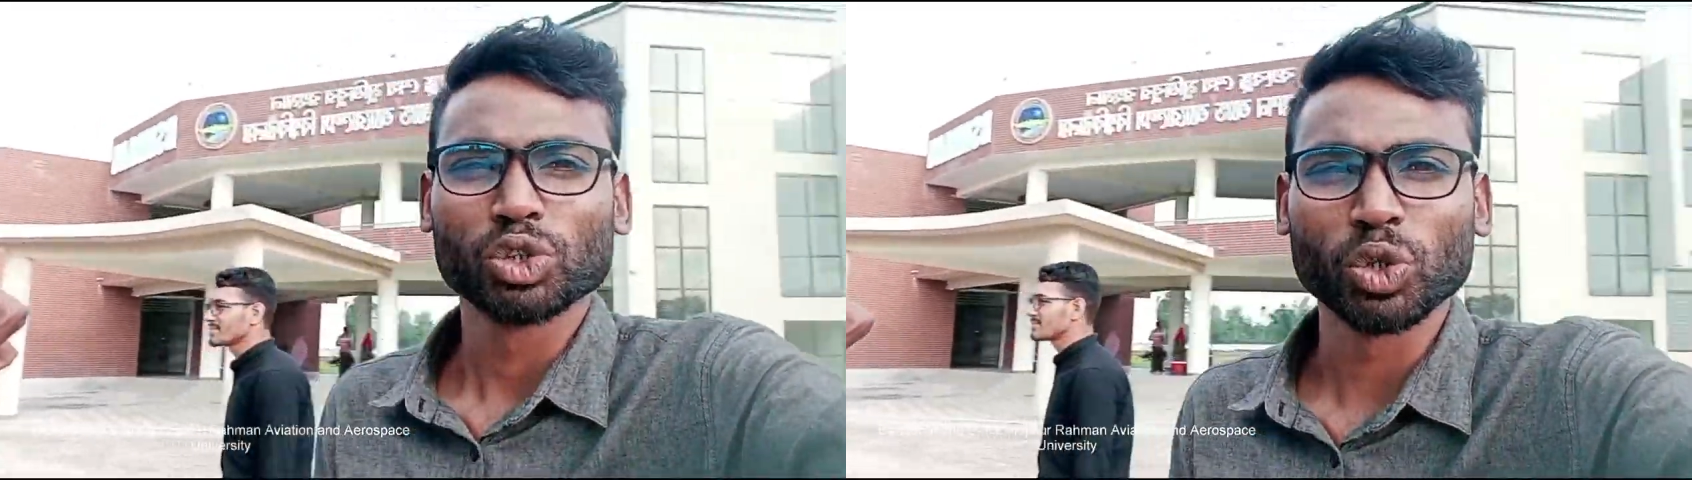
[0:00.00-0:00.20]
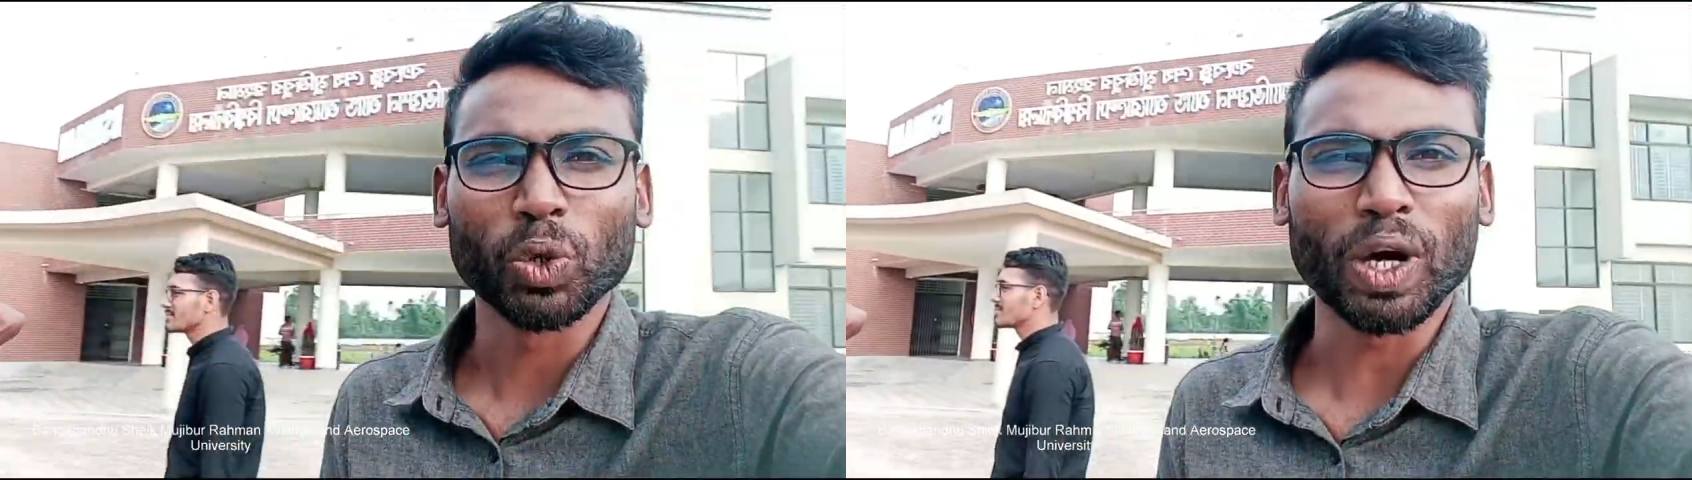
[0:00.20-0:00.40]

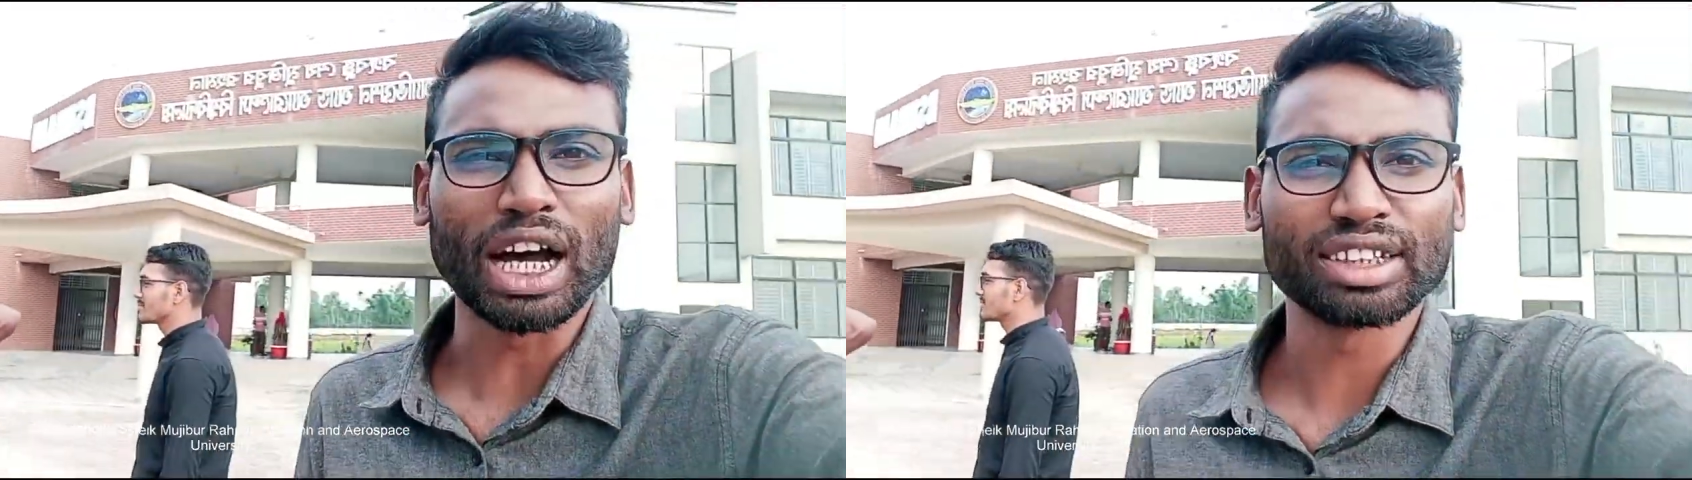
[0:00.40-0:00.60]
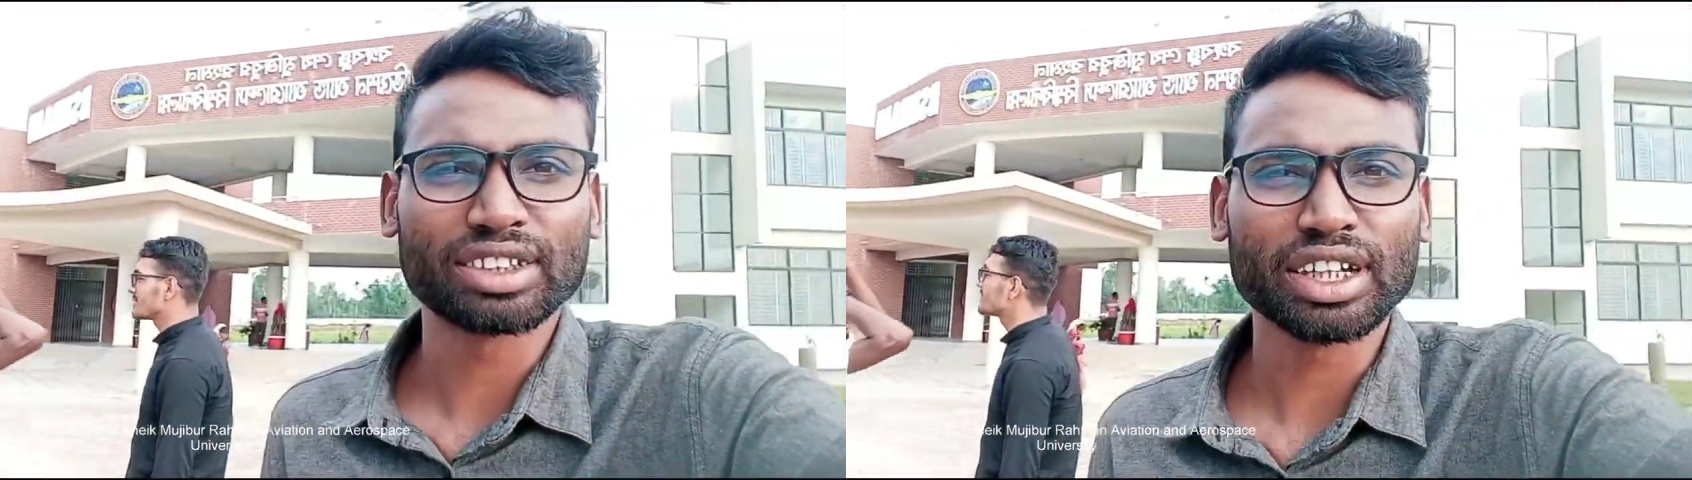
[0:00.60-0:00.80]
সো
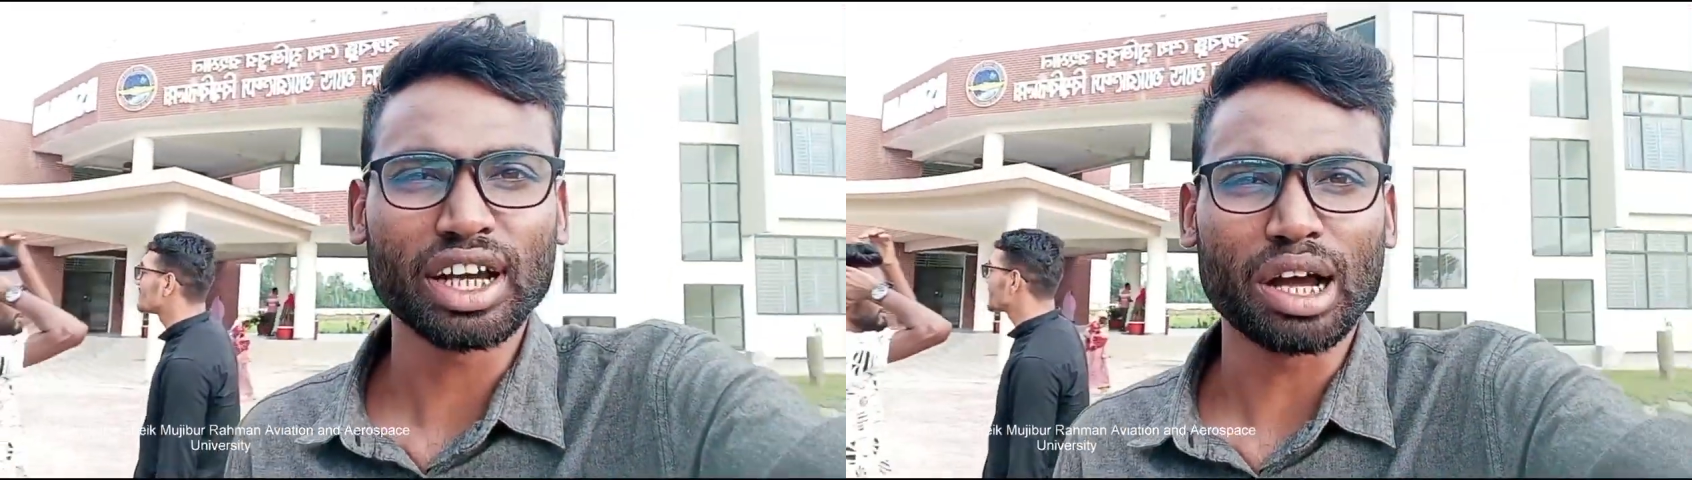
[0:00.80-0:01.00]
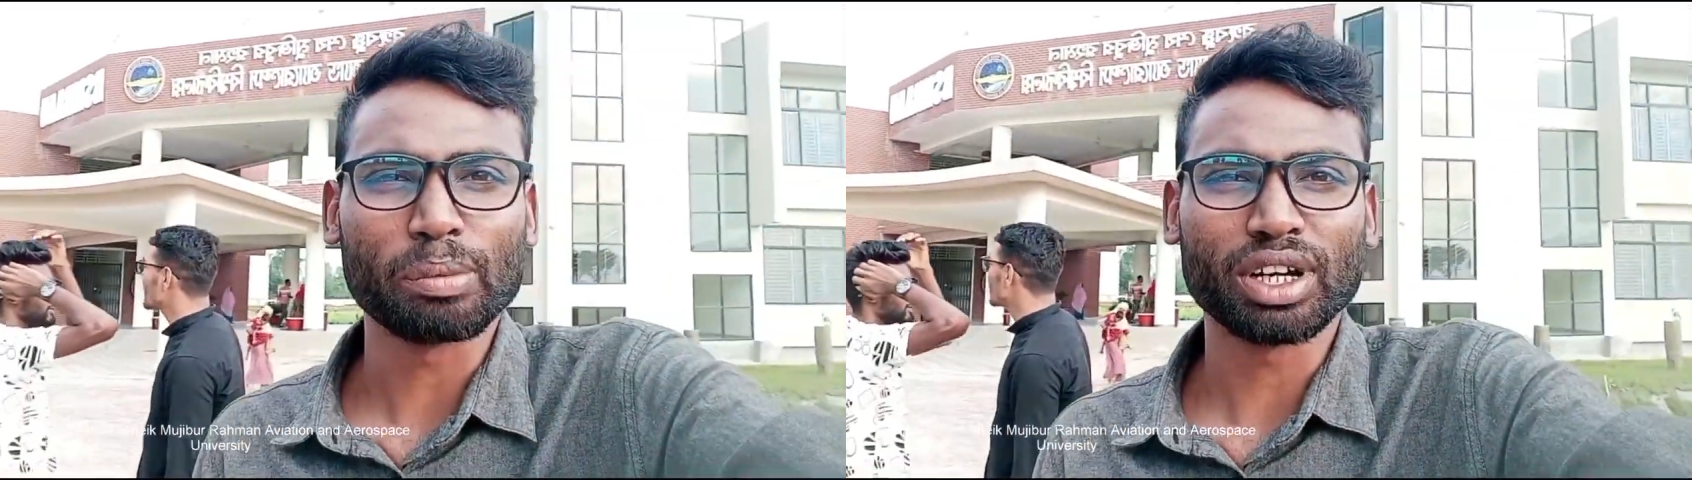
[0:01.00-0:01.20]
আজকে
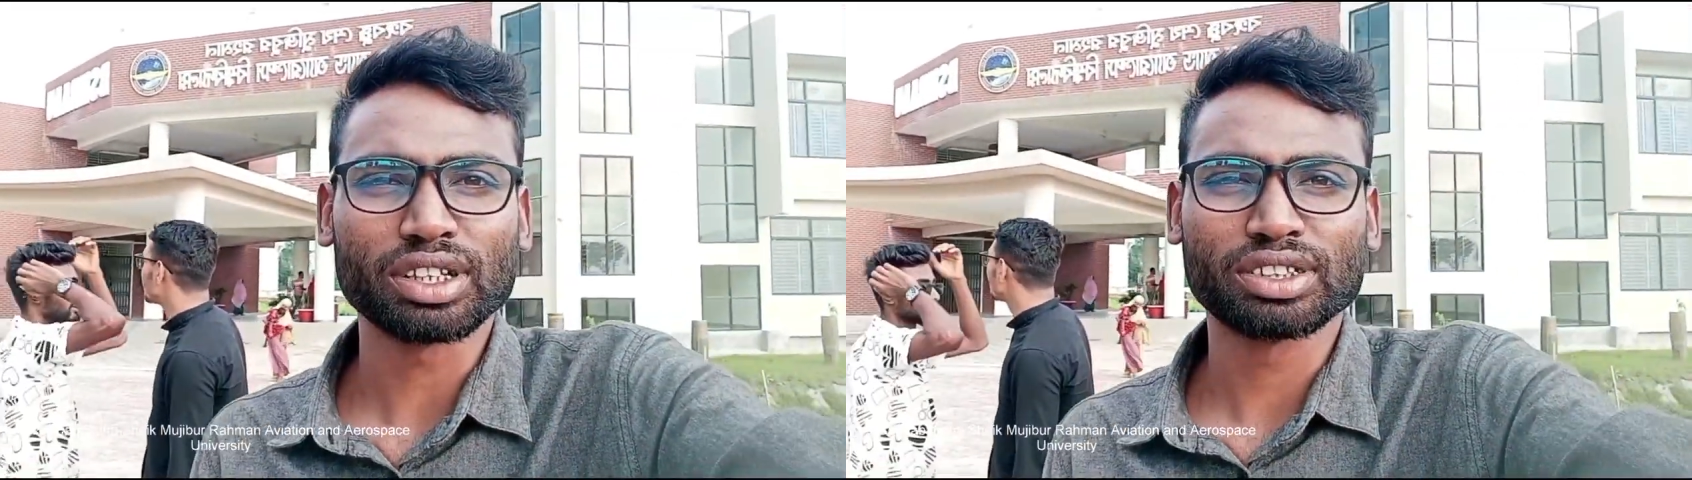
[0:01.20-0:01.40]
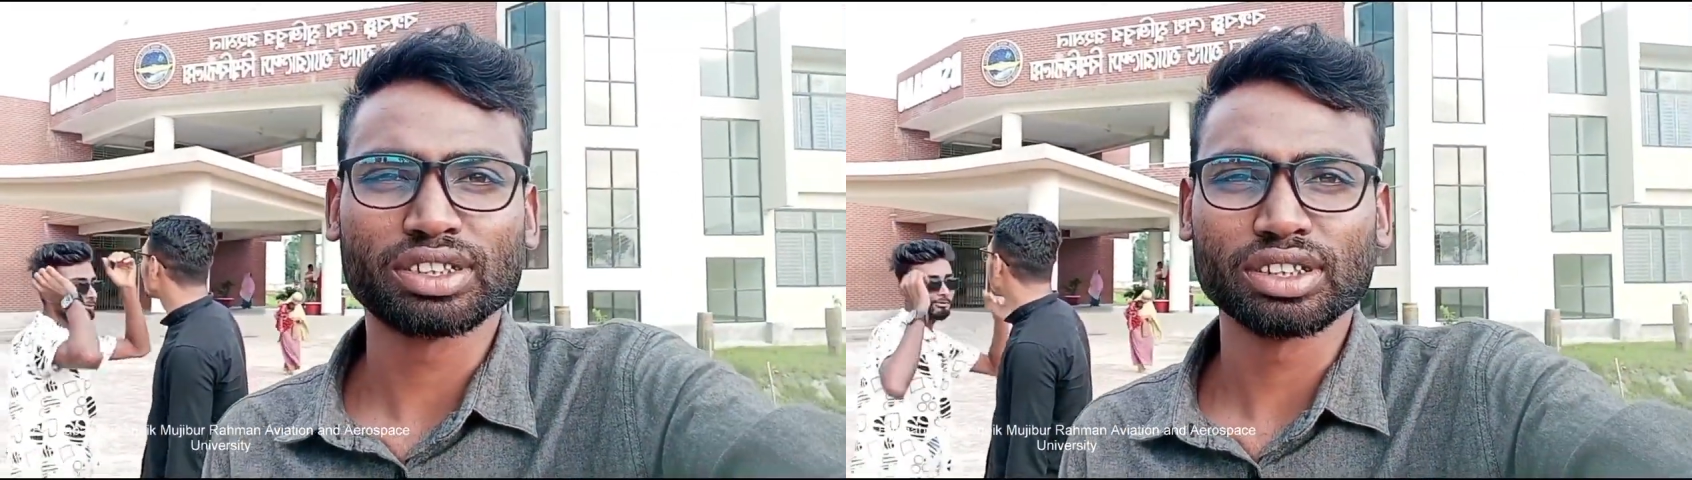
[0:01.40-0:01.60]
আমরা
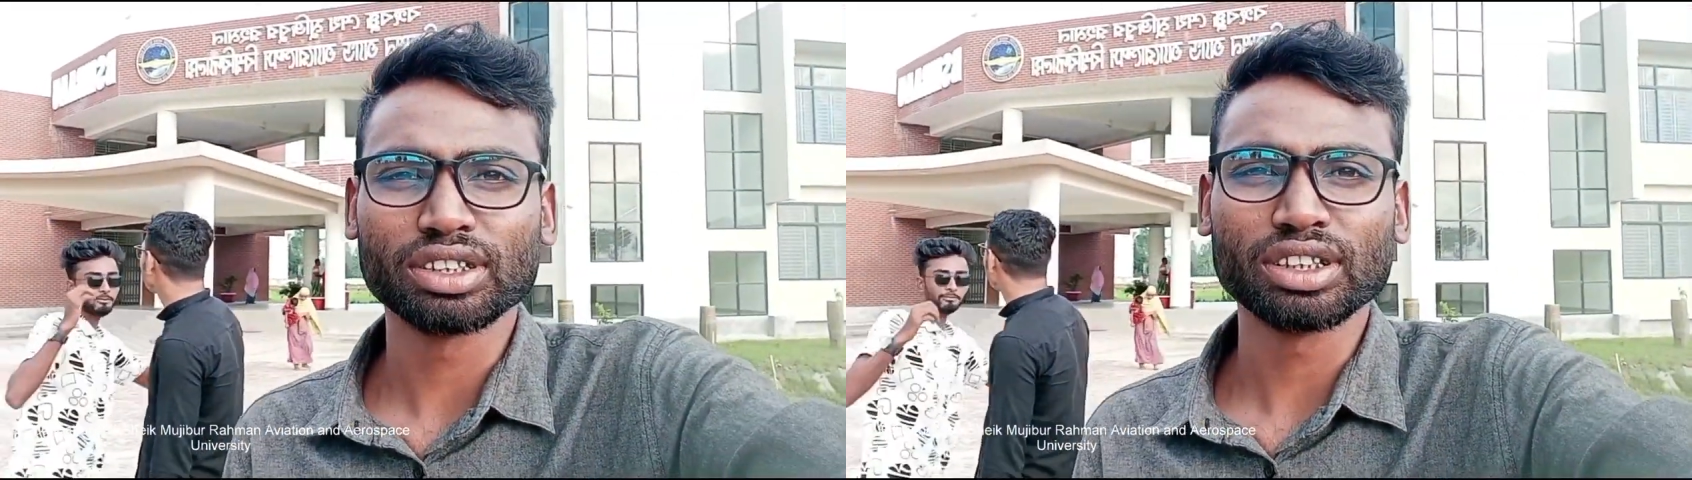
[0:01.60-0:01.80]
আসছি